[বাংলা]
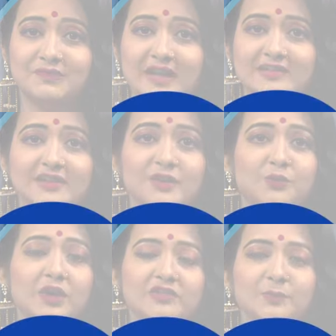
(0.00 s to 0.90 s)
আজকের
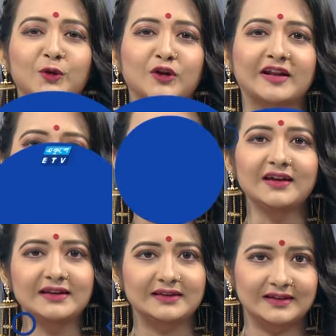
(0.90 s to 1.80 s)
রাশিফল আড্ডায়
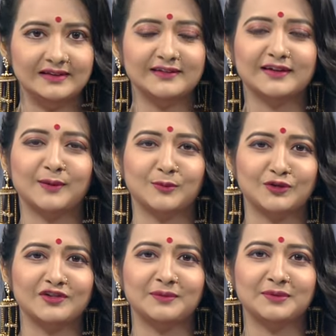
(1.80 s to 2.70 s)
দিনটি কেমন
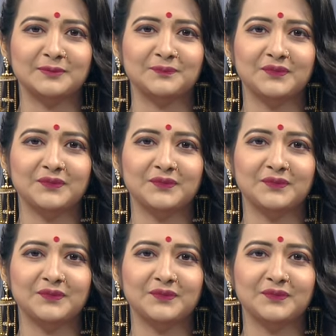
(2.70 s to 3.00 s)
যাবে